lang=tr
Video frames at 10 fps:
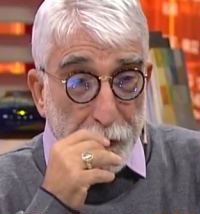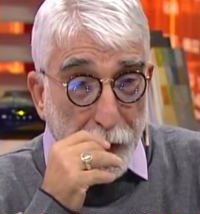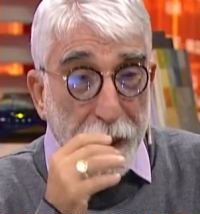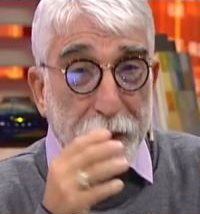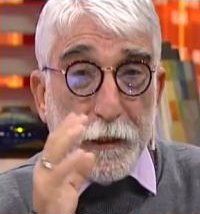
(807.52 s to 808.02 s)

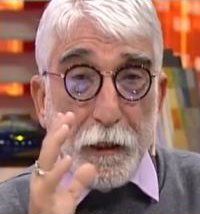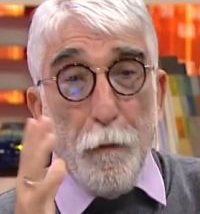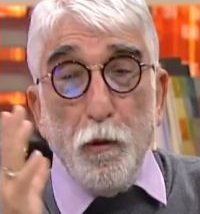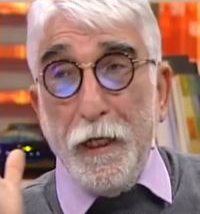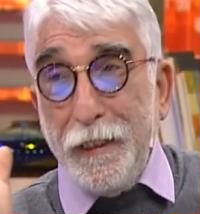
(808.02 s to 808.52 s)
tekst
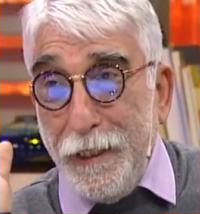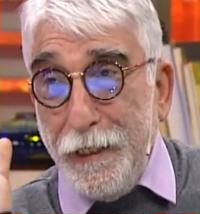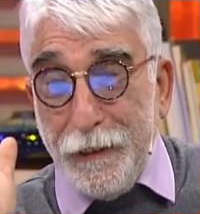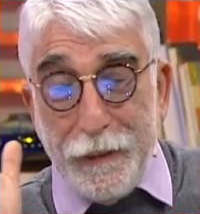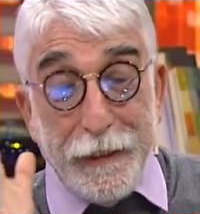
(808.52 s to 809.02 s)
kabul
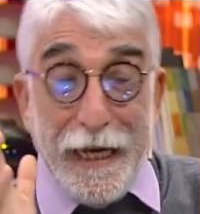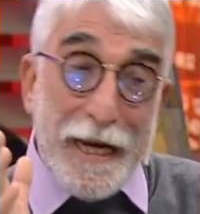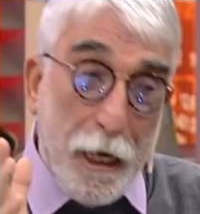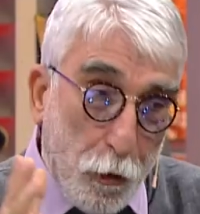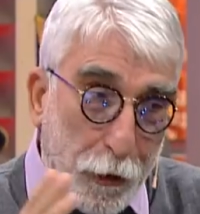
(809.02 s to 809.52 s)
edilirdi
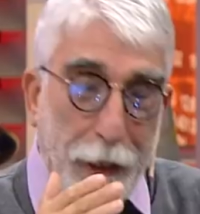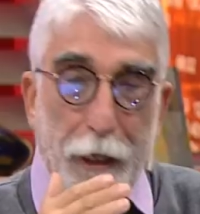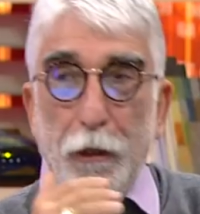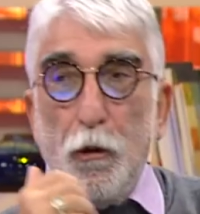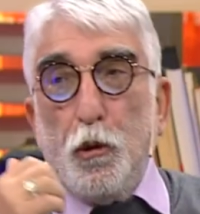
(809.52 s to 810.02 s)
genel
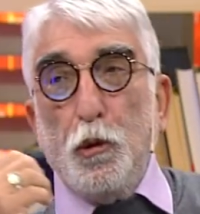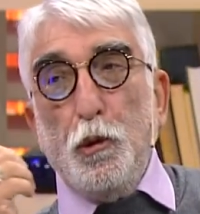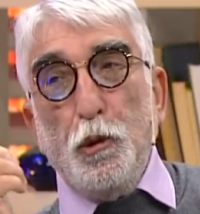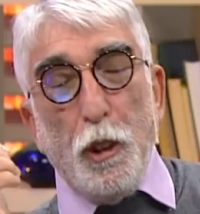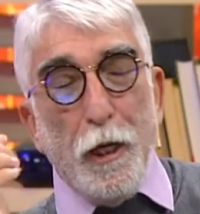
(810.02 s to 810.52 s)
olarak
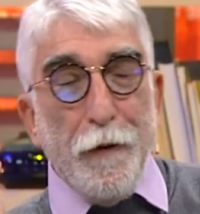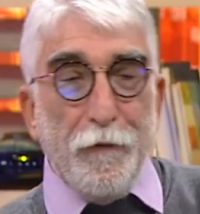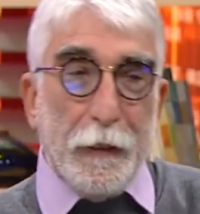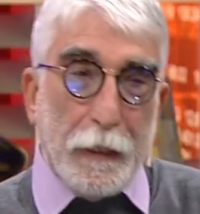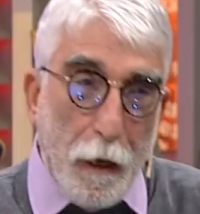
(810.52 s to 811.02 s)
okunur evet.
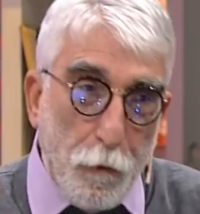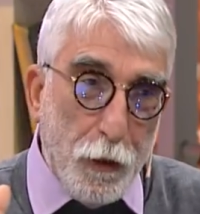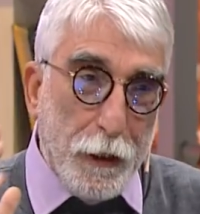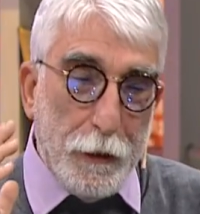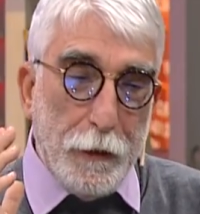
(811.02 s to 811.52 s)
bir
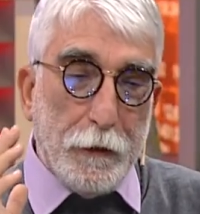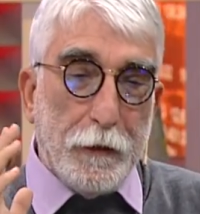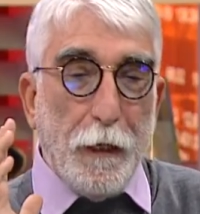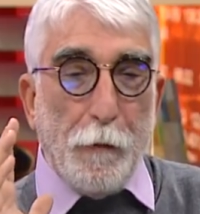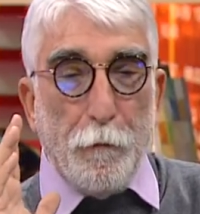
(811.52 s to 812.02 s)
kabul edilirdi.
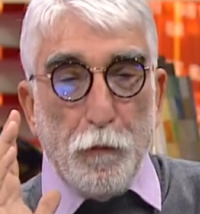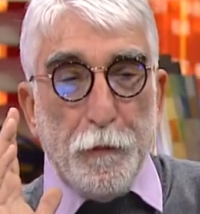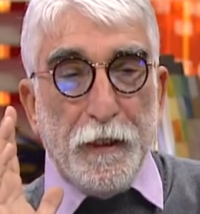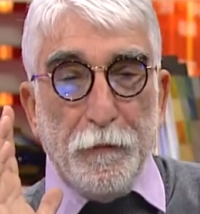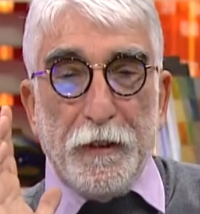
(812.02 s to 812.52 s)
Tamam bu
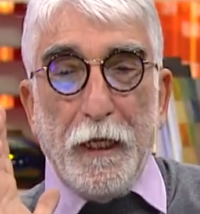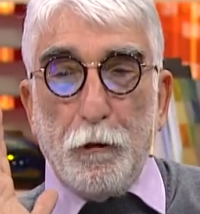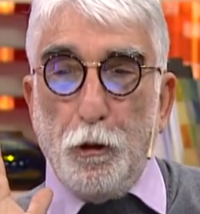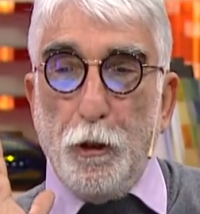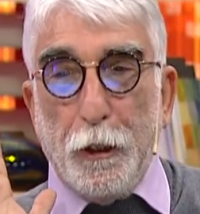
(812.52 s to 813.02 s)
bizim
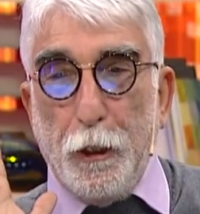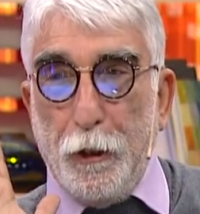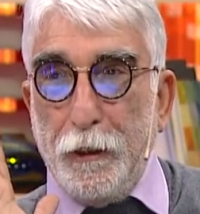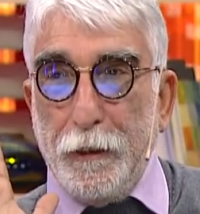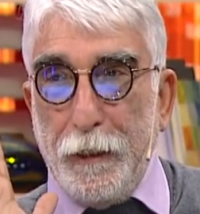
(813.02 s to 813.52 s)
tiyatroya
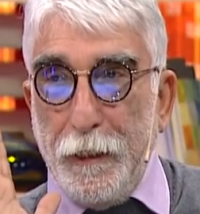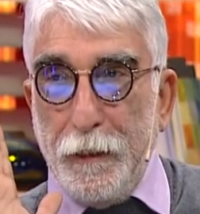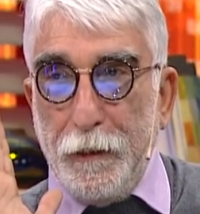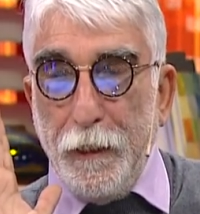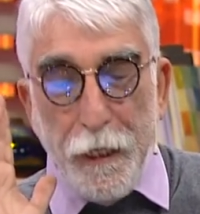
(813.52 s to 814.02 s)
göredir
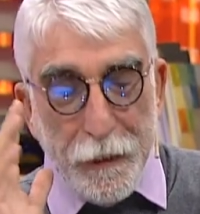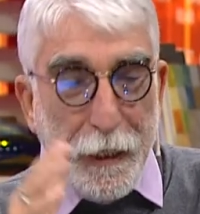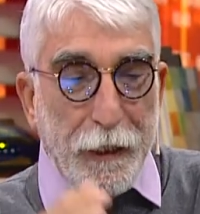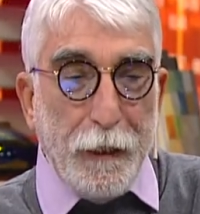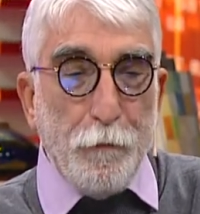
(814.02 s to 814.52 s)
denirdi.
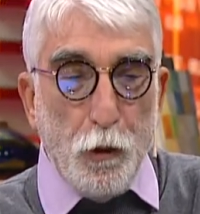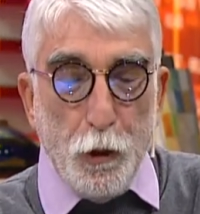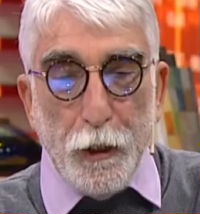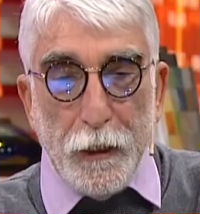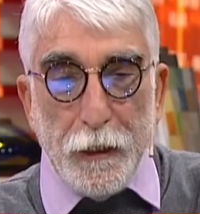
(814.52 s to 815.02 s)
Zaten bu
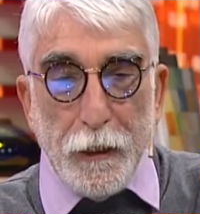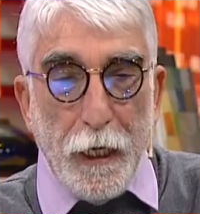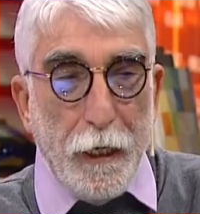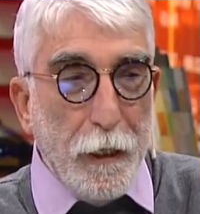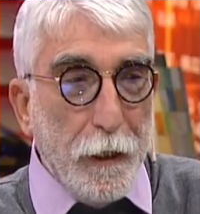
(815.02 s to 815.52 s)
öneri
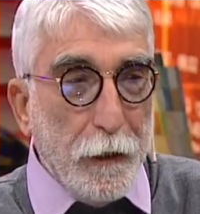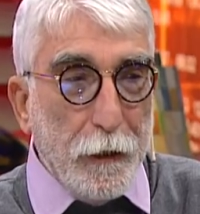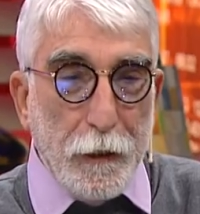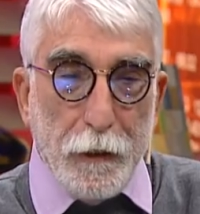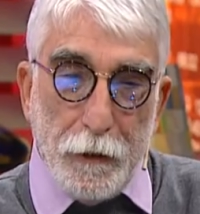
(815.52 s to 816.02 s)
ya e,